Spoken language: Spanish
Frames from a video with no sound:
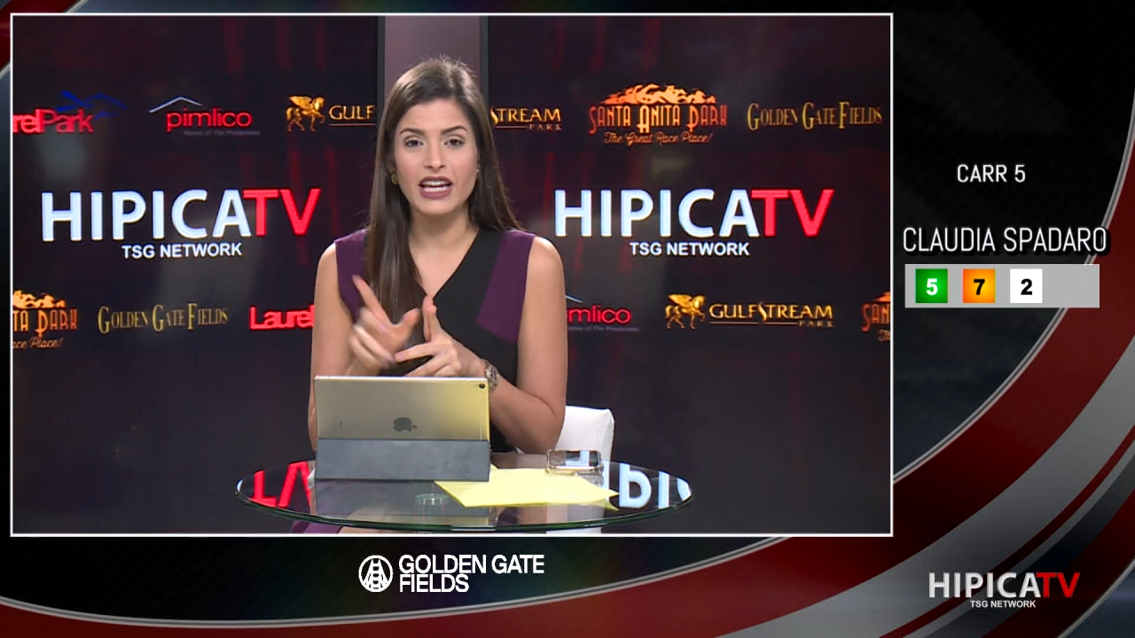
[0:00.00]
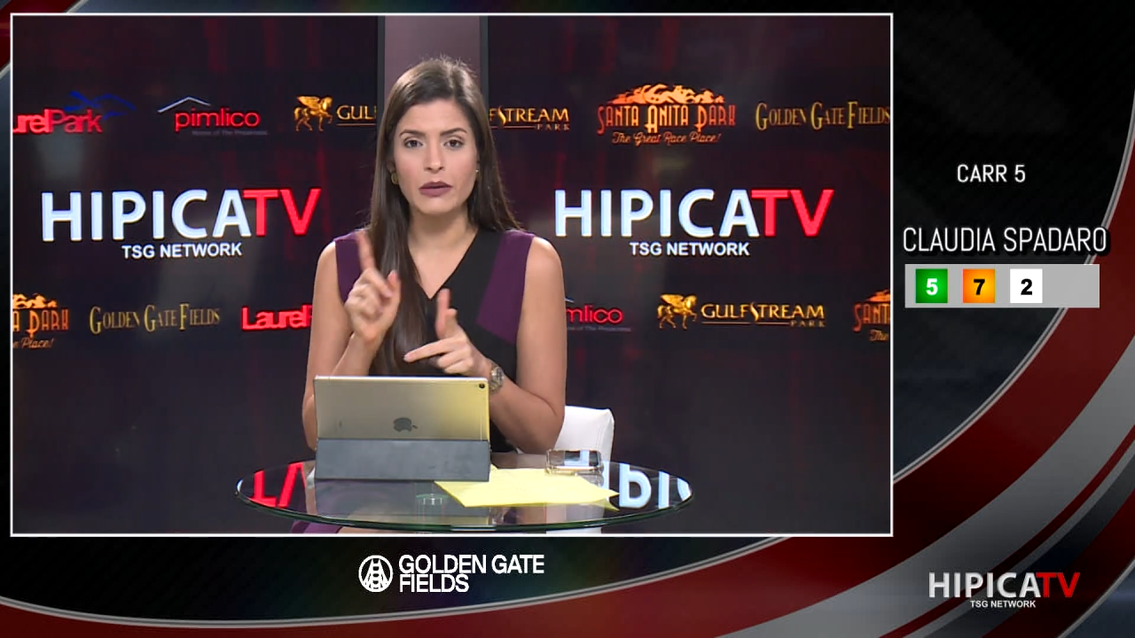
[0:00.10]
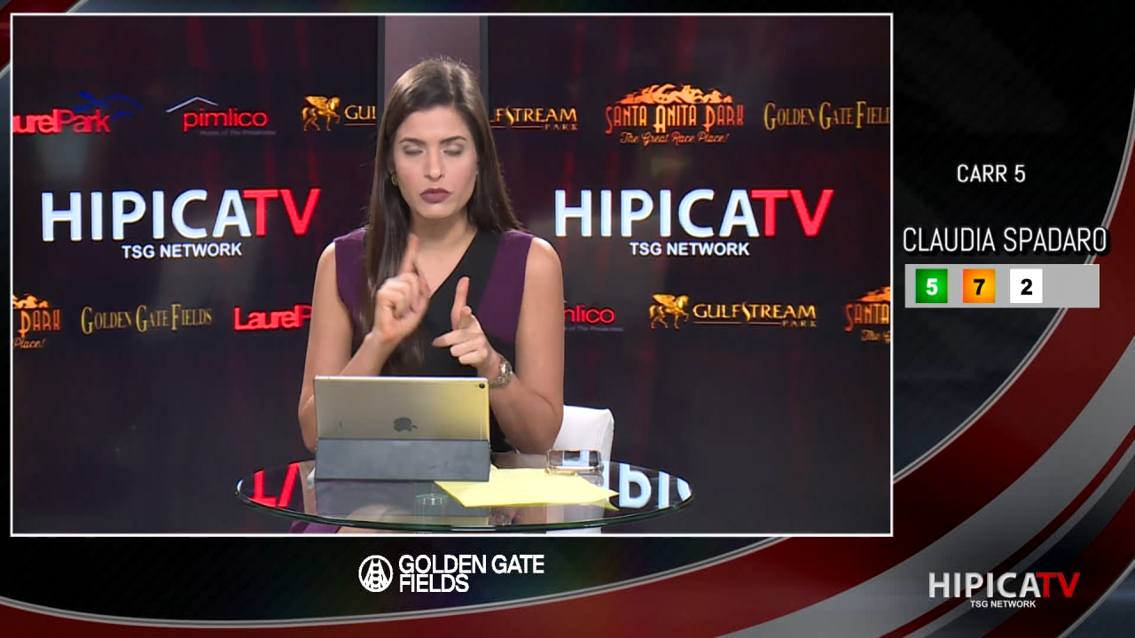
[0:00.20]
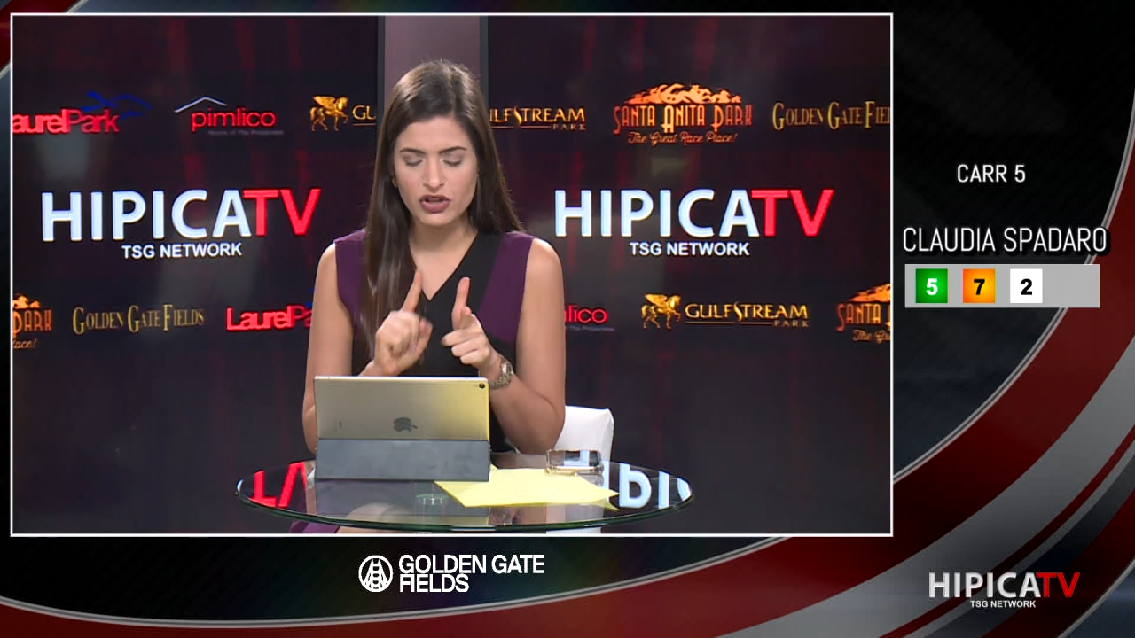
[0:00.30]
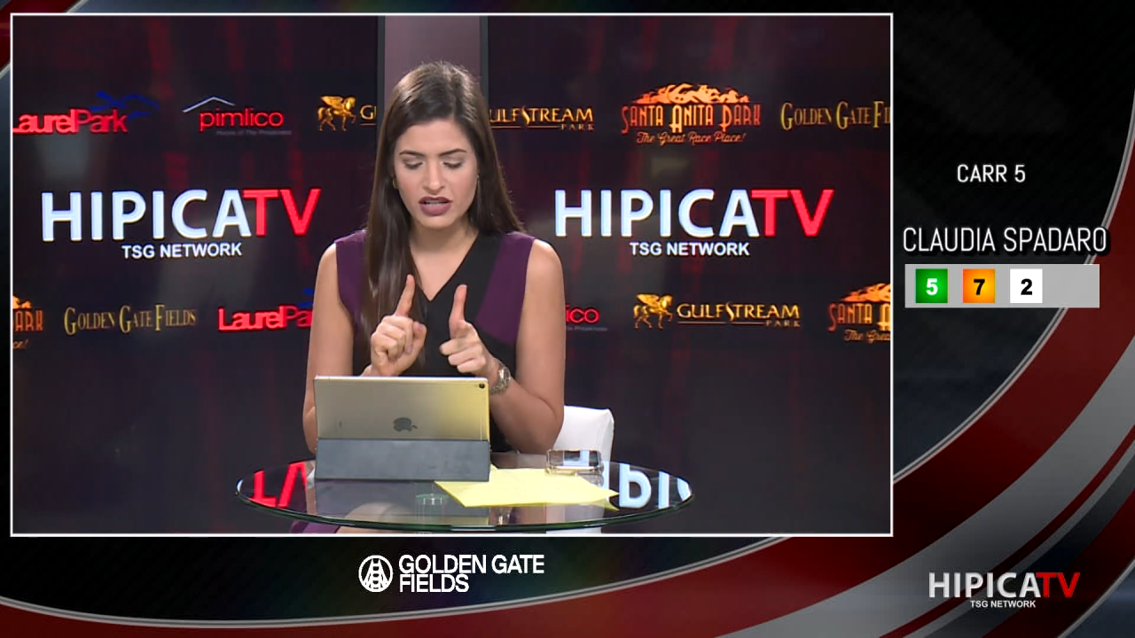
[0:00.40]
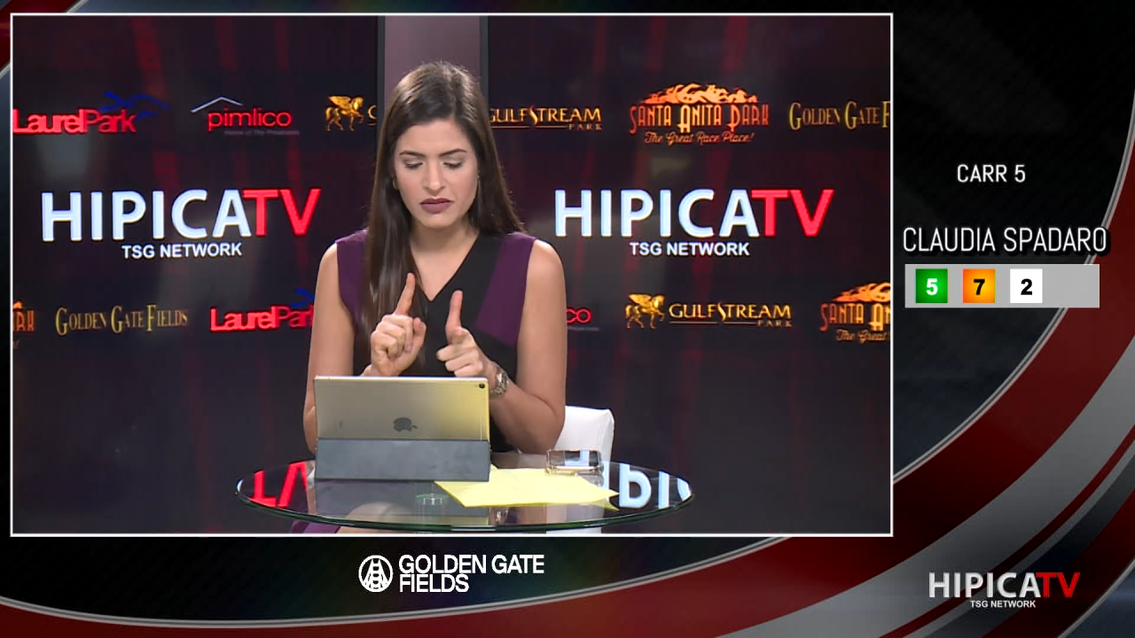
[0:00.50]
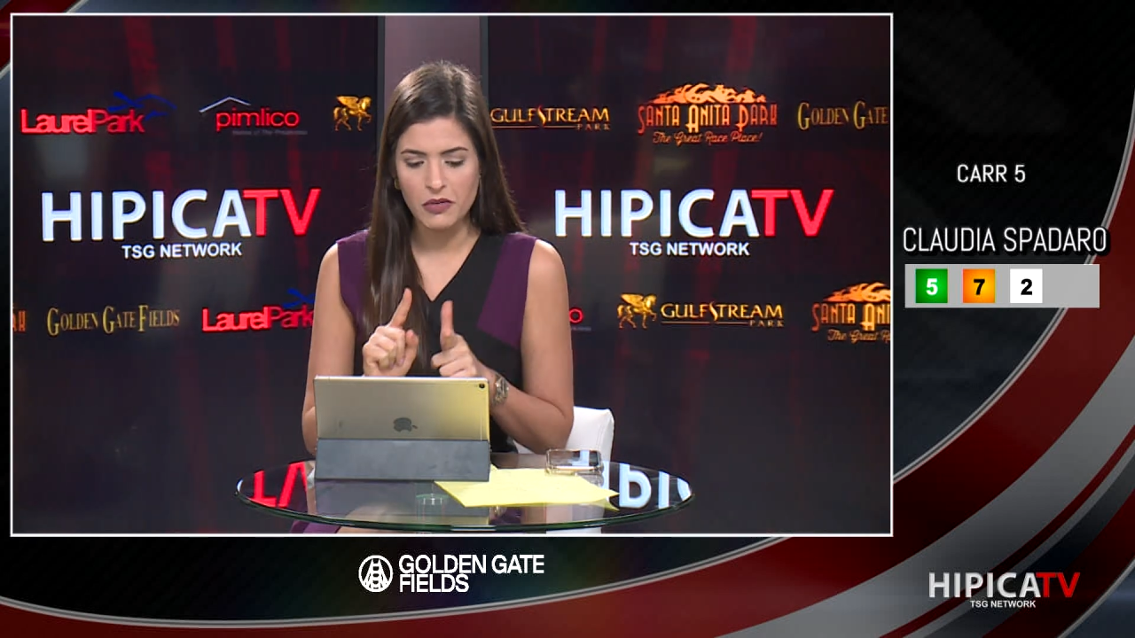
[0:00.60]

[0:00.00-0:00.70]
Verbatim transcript: es muchísimo